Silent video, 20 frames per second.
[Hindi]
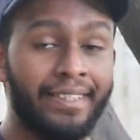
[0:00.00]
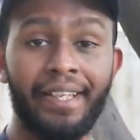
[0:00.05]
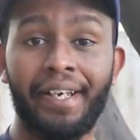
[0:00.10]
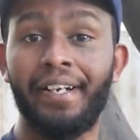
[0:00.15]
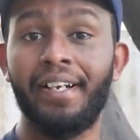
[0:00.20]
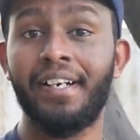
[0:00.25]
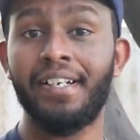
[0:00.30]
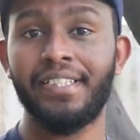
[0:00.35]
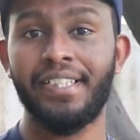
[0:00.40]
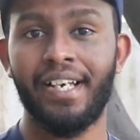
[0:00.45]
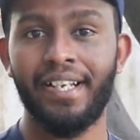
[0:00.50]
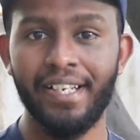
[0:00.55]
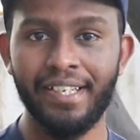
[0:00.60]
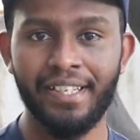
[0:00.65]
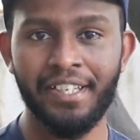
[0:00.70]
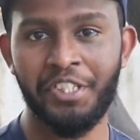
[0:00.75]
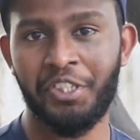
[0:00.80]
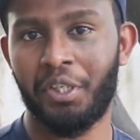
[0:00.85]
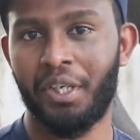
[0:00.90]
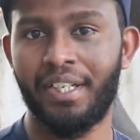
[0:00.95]
तेरह हज़ार
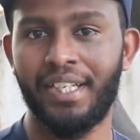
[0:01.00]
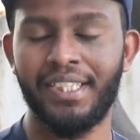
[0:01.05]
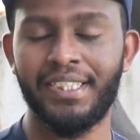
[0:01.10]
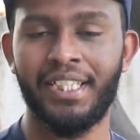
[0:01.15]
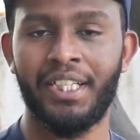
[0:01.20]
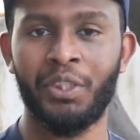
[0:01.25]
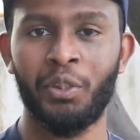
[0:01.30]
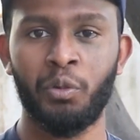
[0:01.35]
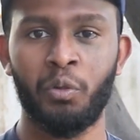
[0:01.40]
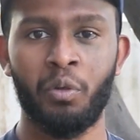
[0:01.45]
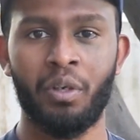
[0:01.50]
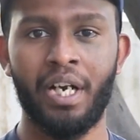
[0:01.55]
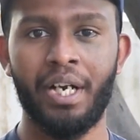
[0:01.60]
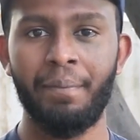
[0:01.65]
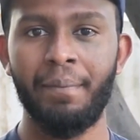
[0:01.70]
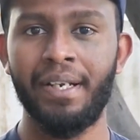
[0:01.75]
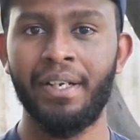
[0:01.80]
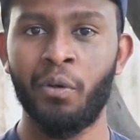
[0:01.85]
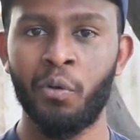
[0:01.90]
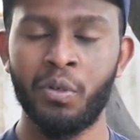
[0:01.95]
ही खर्च करना चाहते हो तो
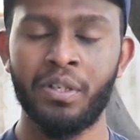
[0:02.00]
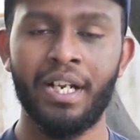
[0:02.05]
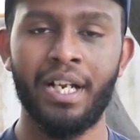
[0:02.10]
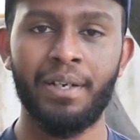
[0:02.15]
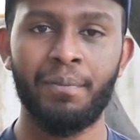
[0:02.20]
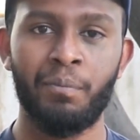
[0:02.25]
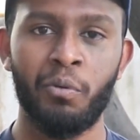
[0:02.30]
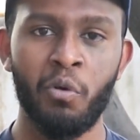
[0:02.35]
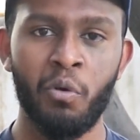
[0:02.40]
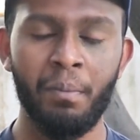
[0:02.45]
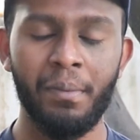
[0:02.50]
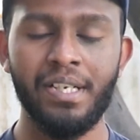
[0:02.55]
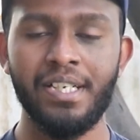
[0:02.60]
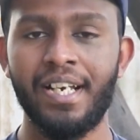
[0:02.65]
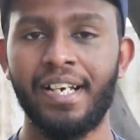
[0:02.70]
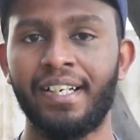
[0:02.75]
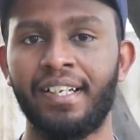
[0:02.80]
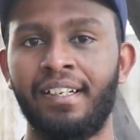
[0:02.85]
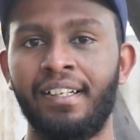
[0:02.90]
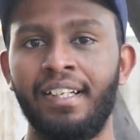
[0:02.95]
रेडमी नोट 9 प्रो
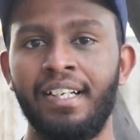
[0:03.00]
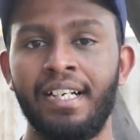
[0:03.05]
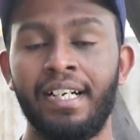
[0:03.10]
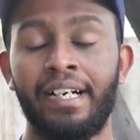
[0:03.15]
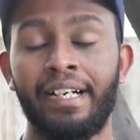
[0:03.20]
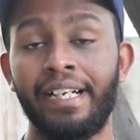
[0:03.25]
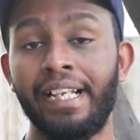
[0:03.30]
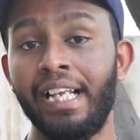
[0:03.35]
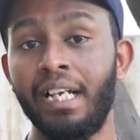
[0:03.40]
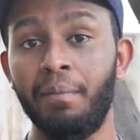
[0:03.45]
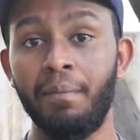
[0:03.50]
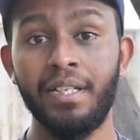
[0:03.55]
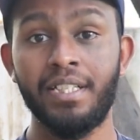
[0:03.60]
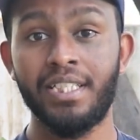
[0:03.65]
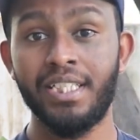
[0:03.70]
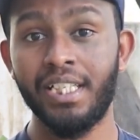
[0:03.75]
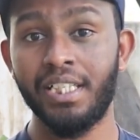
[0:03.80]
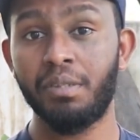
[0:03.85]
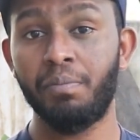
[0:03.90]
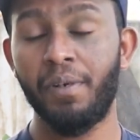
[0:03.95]
मिल जाएगा Realme 6
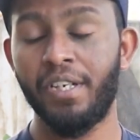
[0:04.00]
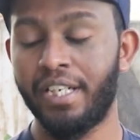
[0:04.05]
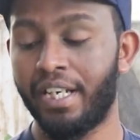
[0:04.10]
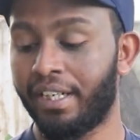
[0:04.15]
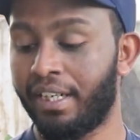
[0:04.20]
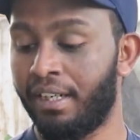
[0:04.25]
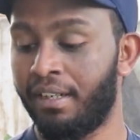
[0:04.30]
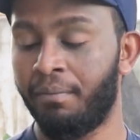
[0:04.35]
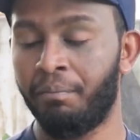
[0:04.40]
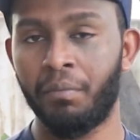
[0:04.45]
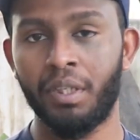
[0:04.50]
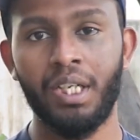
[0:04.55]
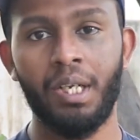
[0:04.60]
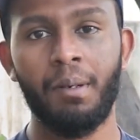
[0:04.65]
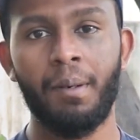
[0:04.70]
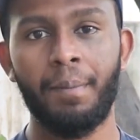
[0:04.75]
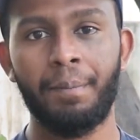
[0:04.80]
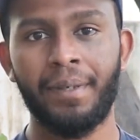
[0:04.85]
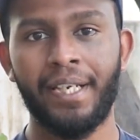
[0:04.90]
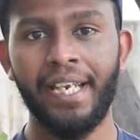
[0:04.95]
सिक्स मिल जाएगा
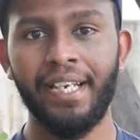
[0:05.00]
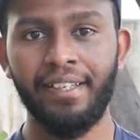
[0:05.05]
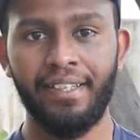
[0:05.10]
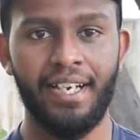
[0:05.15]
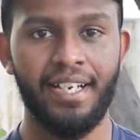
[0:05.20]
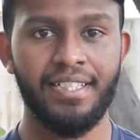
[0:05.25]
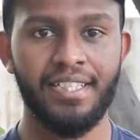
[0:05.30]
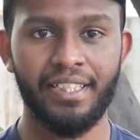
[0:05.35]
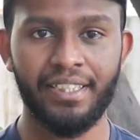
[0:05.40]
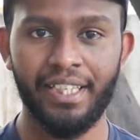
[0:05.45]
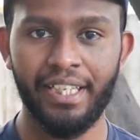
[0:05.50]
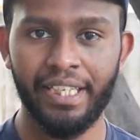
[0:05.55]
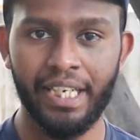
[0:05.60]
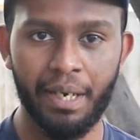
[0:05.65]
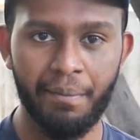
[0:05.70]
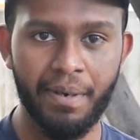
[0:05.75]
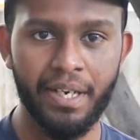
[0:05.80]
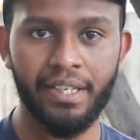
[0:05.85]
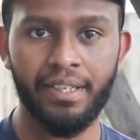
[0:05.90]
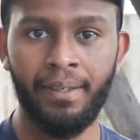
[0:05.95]
मतलब आप किंग कह सकते हैं
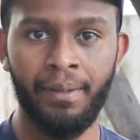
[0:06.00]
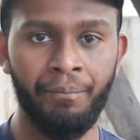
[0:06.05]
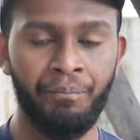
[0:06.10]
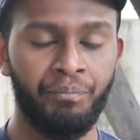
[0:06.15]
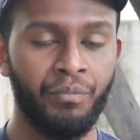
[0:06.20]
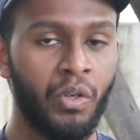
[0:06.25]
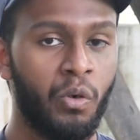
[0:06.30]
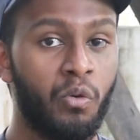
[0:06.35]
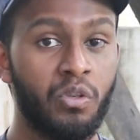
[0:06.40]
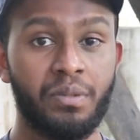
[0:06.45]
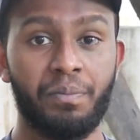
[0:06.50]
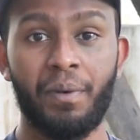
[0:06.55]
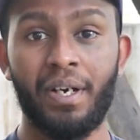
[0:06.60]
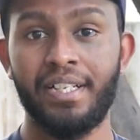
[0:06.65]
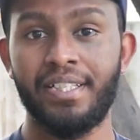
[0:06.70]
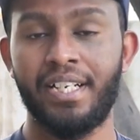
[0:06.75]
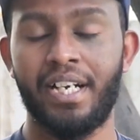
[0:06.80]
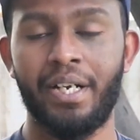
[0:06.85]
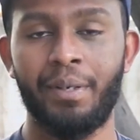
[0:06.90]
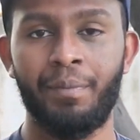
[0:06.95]
गेमिंग का उस
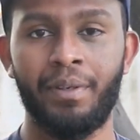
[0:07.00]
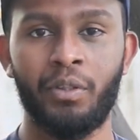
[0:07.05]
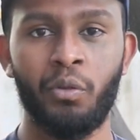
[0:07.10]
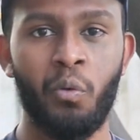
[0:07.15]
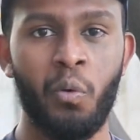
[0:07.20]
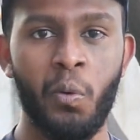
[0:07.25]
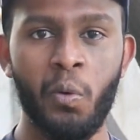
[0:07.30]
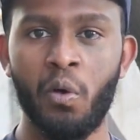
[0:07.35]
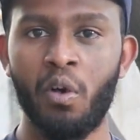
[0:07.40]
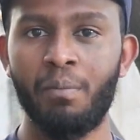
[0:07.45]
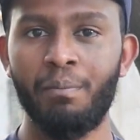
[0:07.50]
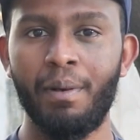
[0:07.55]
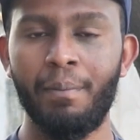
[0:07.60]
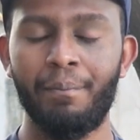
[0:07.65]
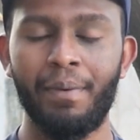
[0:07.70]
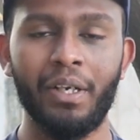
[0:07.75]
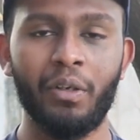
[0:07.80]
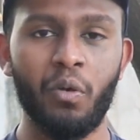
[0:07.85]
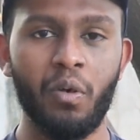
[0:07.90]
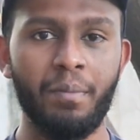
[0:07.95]
प्राइस रेंज में तो ओवरऑल
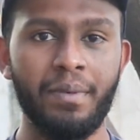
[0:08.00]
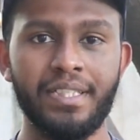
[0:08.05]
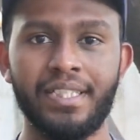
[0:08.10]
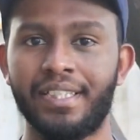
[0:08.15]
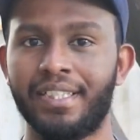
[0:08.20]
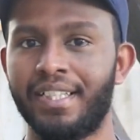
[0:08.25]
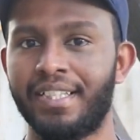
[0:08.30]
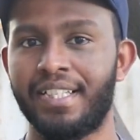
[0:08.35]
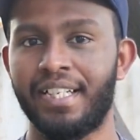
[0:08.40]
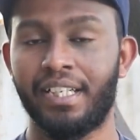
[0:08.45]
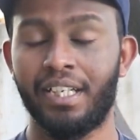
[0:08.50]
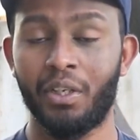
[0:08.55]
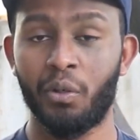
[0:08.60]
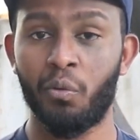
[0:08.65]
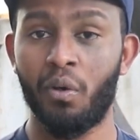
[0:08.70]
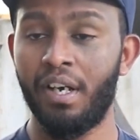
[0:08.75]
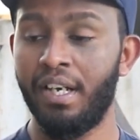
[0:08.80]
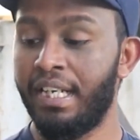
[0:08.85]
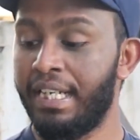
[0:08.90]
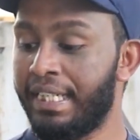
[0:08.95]
मैं बिल्कुल भी सजेस्ट नहीं
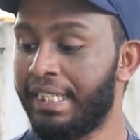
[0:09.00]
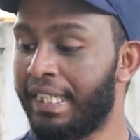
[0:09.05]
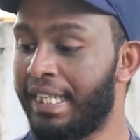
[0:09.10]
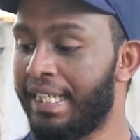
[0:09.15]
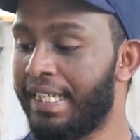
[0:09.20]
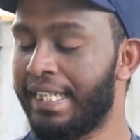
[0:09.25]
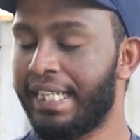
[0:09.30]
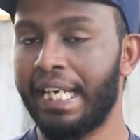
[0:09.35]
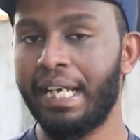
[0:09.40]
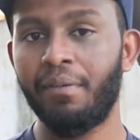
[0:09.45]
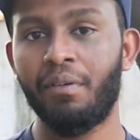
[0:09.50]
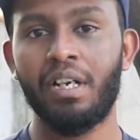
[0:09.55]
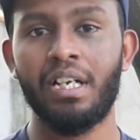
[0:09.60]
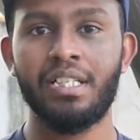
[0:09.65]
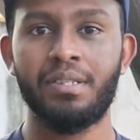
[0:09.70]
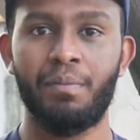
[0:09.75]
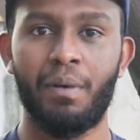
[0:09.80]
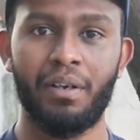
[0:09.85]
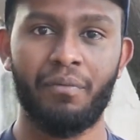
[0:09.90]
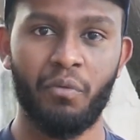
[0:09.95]
करूँगा कि ये
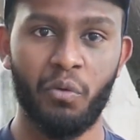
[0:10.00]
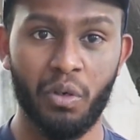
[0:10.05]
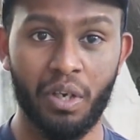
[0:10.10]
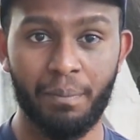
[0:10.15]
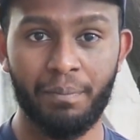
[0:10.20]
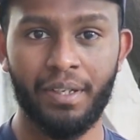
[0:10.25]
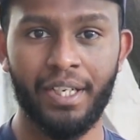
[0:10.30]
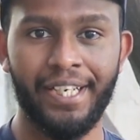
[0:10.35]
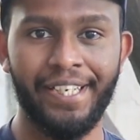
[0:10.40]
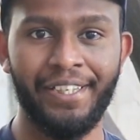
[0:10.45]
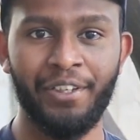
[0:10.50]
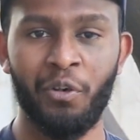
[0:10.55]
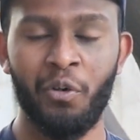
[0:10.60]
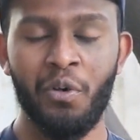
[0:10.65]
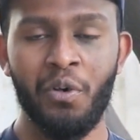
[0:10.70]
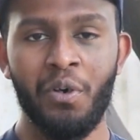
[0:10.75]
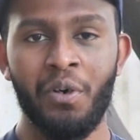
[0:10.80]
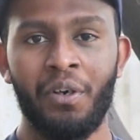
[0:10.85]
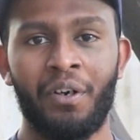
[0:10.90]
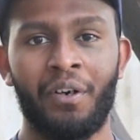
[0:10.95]
वाला स्मार्टफोन आप खरीद
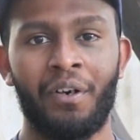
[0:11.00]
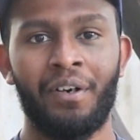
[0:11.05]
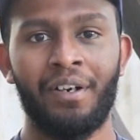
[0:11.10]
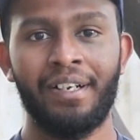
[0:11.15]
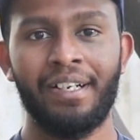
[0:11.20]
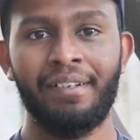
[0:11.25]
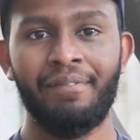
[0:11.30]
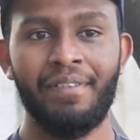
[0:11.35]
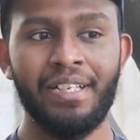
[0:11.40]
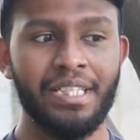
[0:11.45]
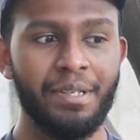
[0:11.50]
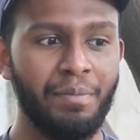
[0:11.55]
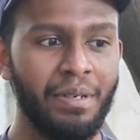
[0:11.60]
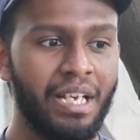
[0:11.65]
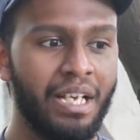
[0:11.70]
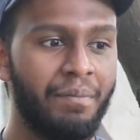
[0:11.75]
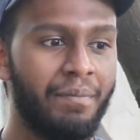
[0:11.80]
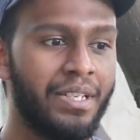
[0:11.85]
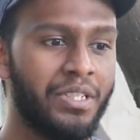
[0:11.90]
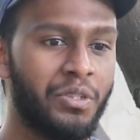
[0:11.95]
लो और वैसे
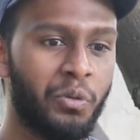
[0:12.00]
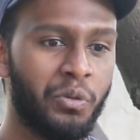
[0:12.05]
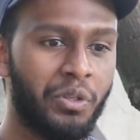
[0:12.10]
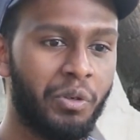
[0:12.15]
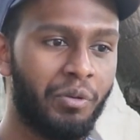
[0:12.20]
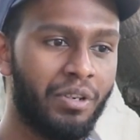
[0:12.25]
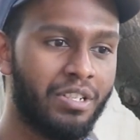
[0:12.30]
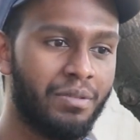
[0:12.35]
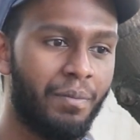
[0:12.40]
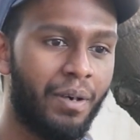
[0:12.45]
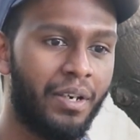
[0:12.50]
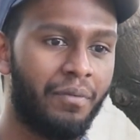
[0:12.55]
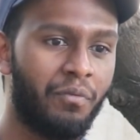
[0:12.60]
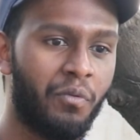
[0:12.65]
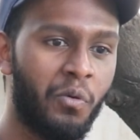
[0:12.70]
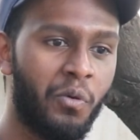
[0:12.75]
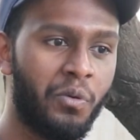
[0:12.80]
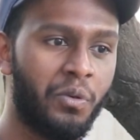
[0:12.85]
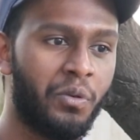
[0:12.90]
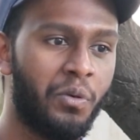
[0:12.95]
भी यार मैं सोच रहा हूँ कि
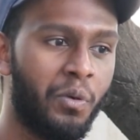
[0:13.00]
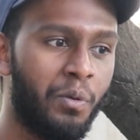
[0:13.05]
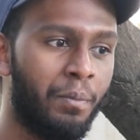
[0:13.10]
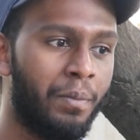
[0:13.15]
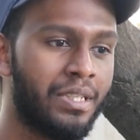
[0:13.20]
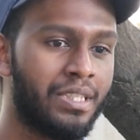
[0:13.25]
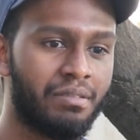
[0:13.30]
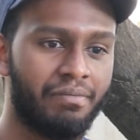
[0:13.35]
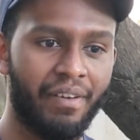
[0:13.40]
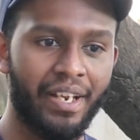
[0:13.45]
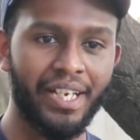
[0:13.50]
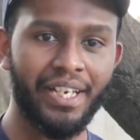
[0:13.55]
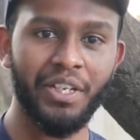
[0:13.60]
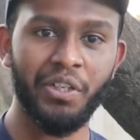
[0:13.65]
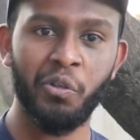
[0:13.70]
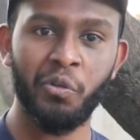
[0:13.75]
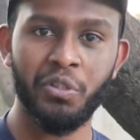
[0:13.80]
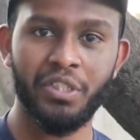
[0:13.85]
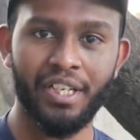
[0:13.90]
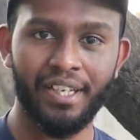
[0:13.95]
स्मार्टफोन को बस फेंक
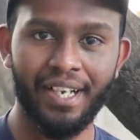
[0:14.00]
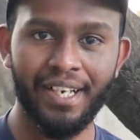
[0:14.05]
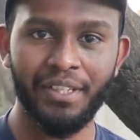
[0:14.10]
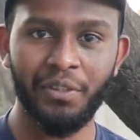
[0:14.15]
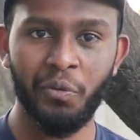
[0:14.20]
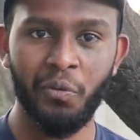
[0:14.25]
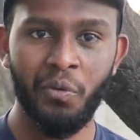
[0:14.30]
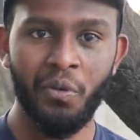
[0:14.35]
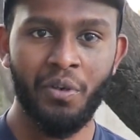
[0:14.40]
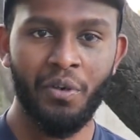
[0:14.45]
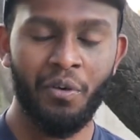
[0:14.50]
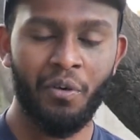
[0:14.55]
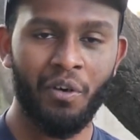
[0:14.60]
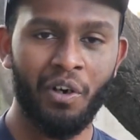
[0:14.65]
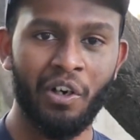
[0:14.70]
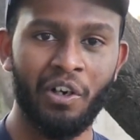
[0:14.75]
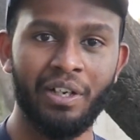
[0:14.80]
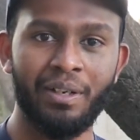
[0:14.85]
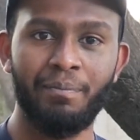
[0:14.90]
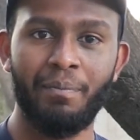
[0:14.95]
ही दूँ जला ही दूँ
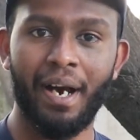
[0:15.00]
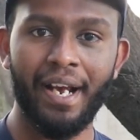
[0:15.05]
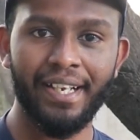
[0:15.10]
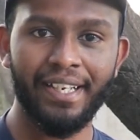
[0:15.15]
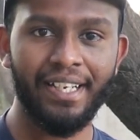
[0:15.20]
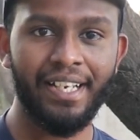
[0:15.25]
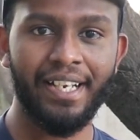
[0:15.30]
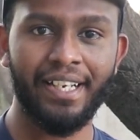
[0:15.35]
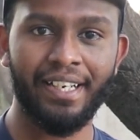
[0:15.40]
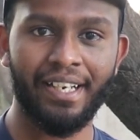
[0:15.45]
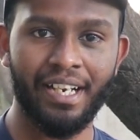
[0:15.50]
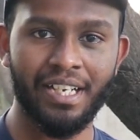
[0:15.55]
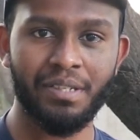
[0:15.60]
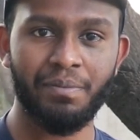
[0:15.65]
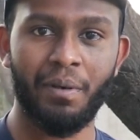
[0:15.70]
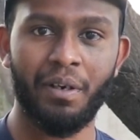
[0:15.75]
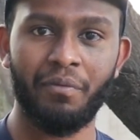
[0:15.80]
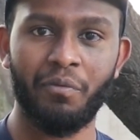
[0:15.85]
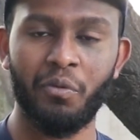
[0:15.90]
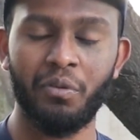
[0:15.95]
और भाई के लिए एक नया
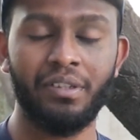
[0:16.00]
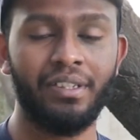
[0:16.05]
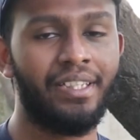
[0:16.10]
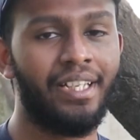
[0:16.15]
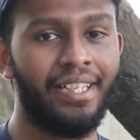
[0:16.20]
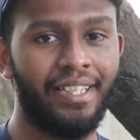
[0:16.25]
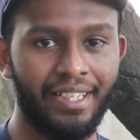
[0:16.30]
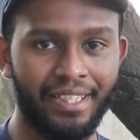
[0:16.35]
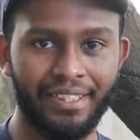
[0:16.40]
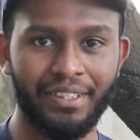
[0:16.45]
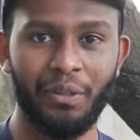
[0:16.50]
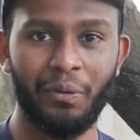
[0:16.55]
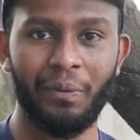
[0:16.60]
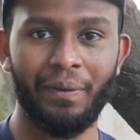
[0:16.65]
स्मार्टफोन दे देता